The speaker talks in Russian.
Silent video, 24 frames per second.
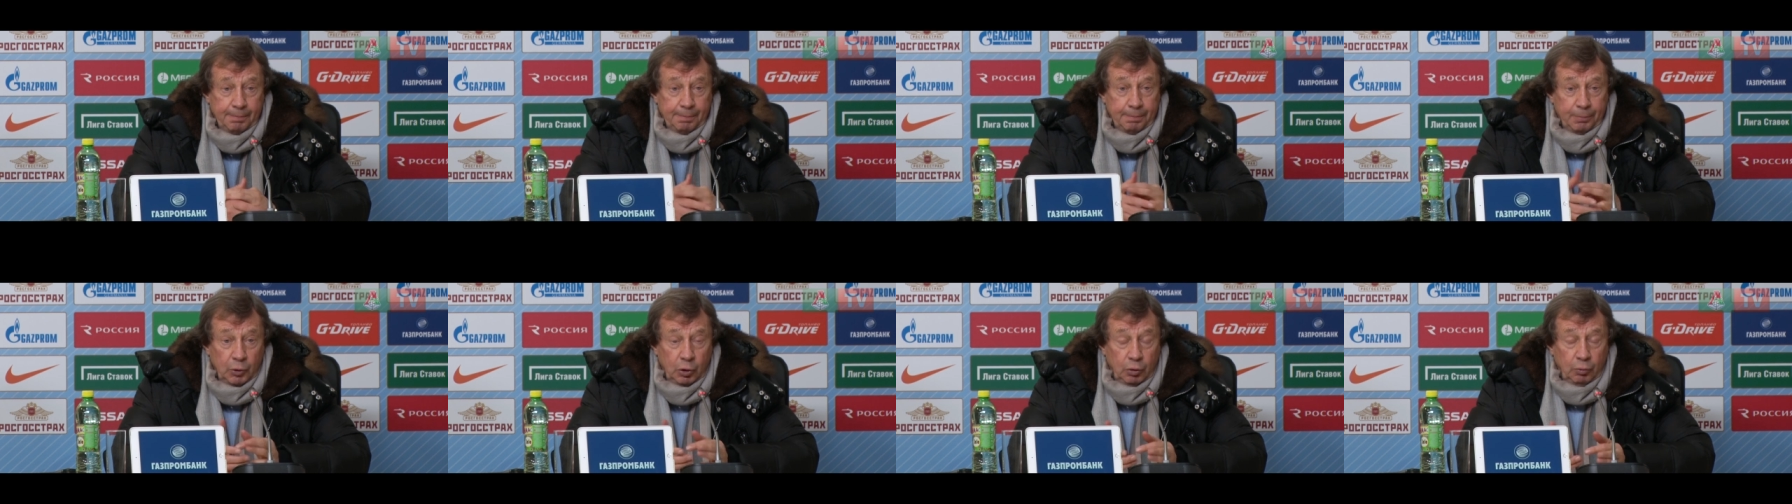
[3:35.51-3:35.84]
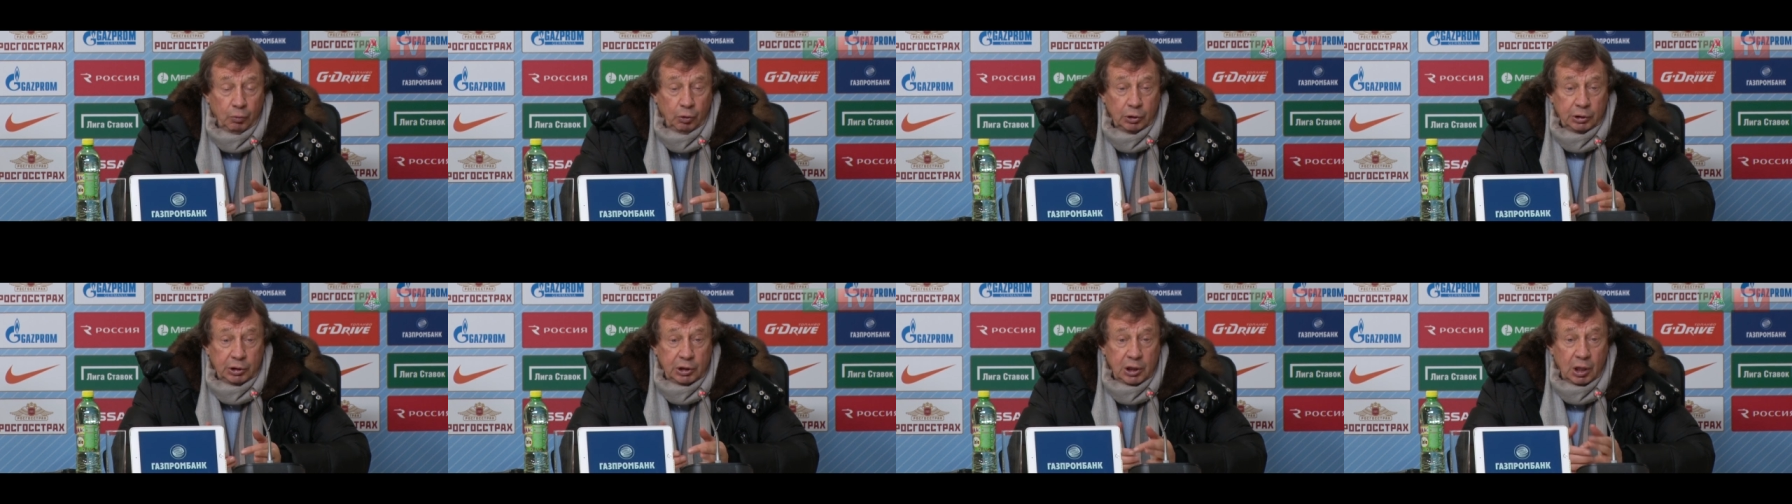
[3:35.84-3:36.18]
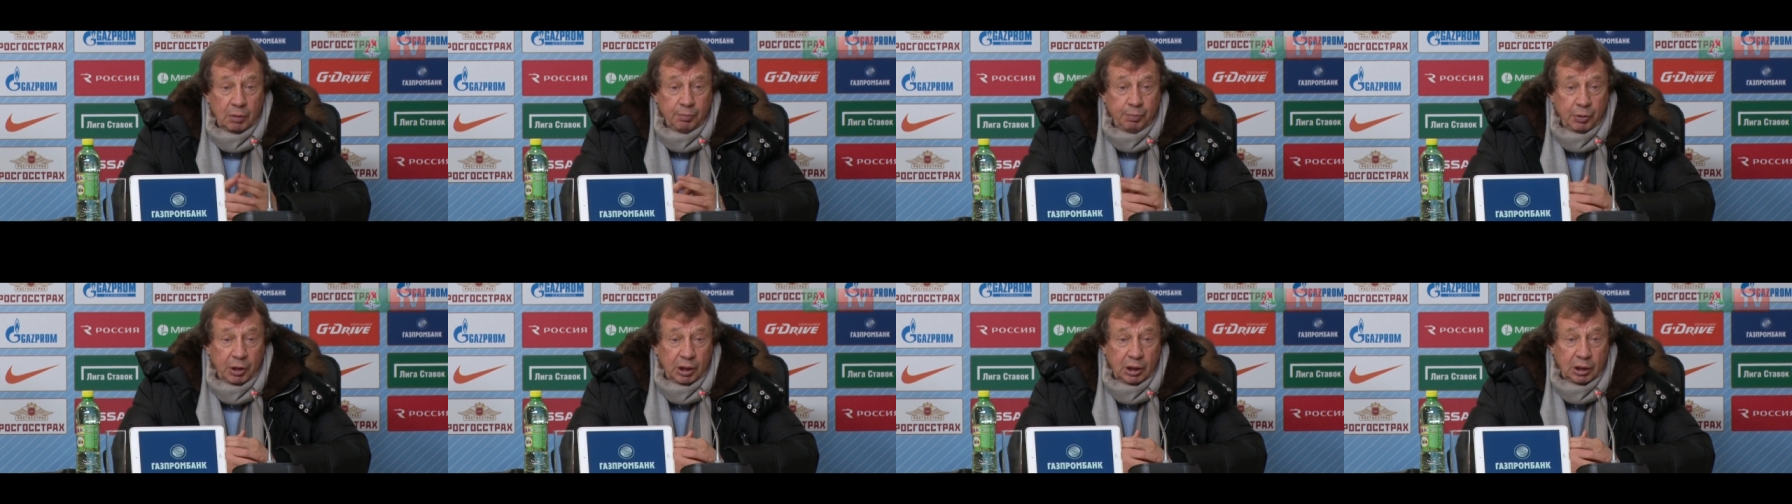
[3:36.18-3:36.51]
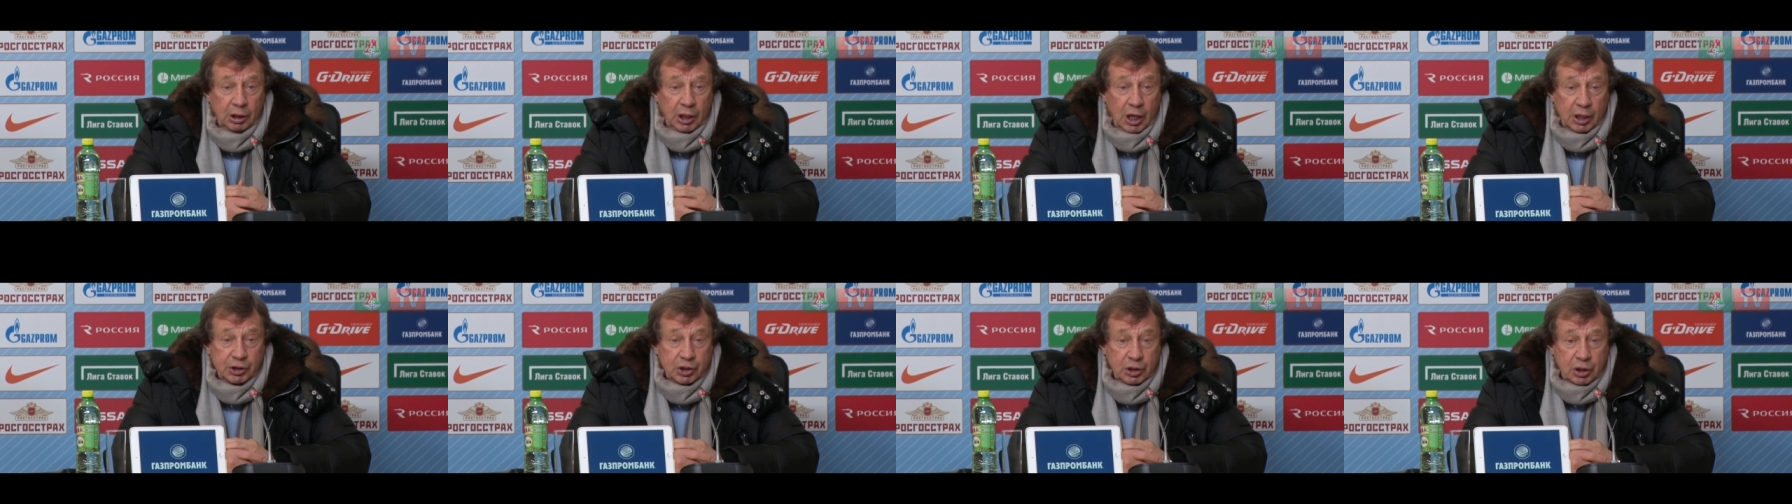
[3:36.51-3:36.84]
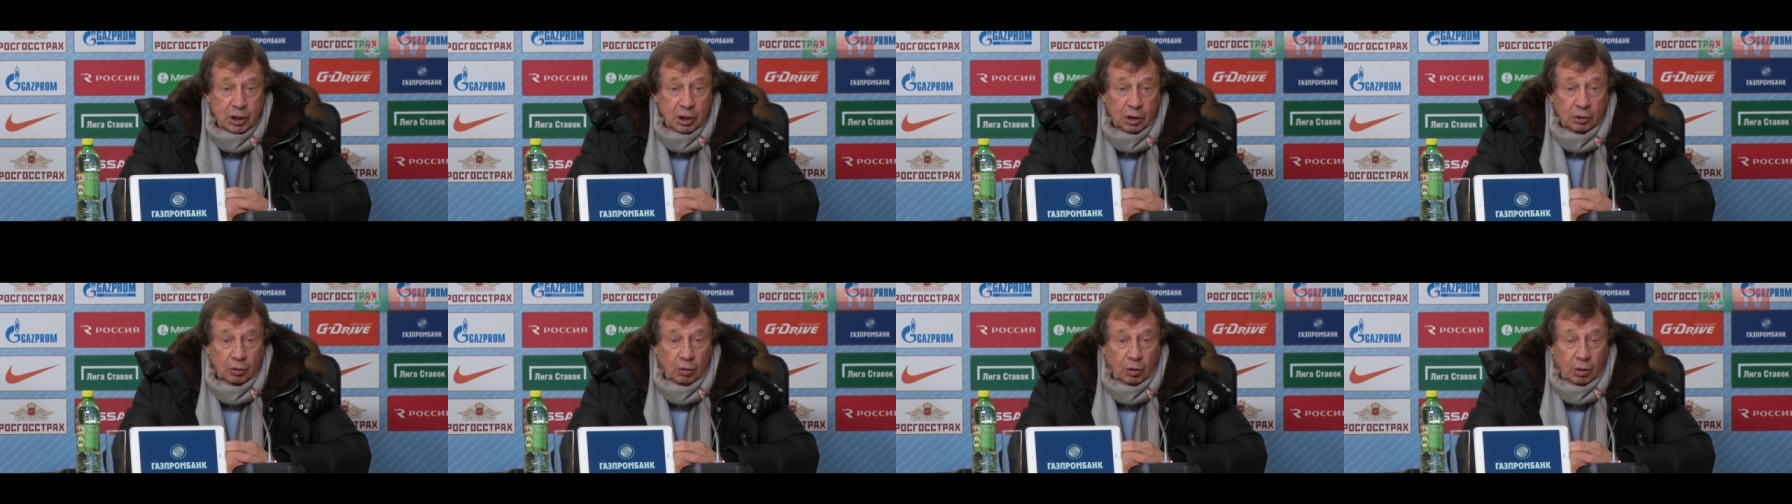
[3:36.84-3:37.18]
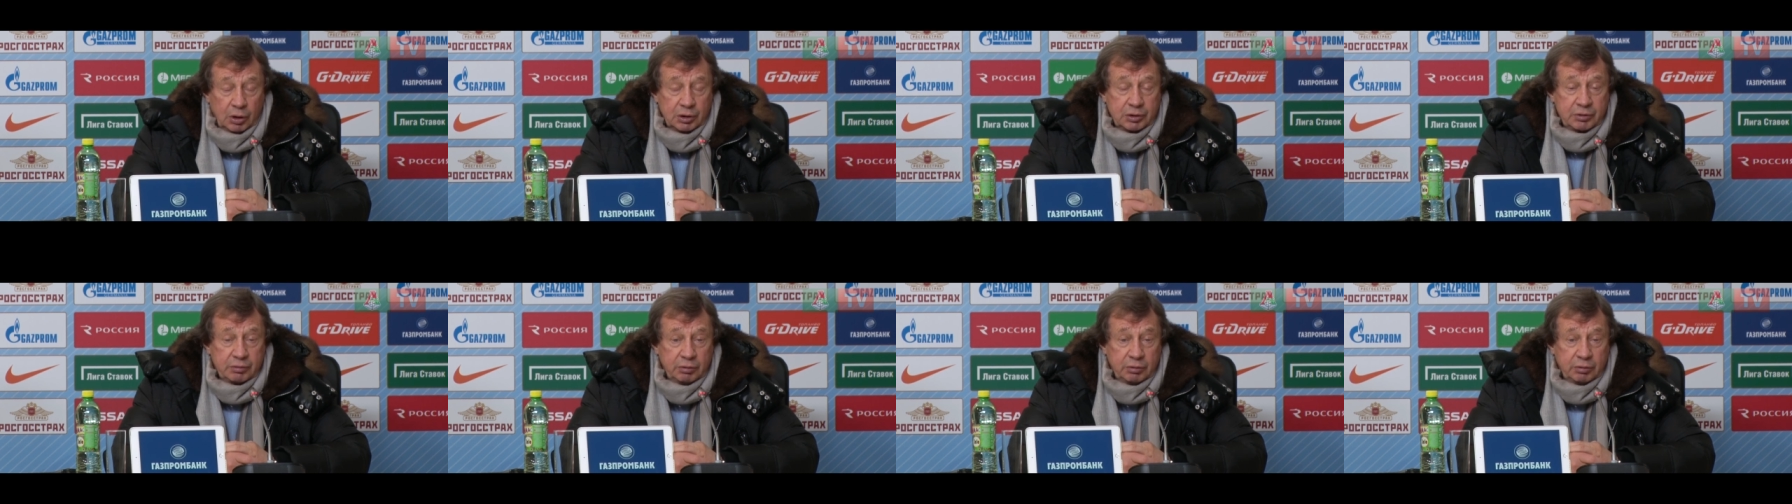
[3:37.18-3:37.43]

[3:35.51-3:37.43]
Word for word: Но ну, вот те передачи, которые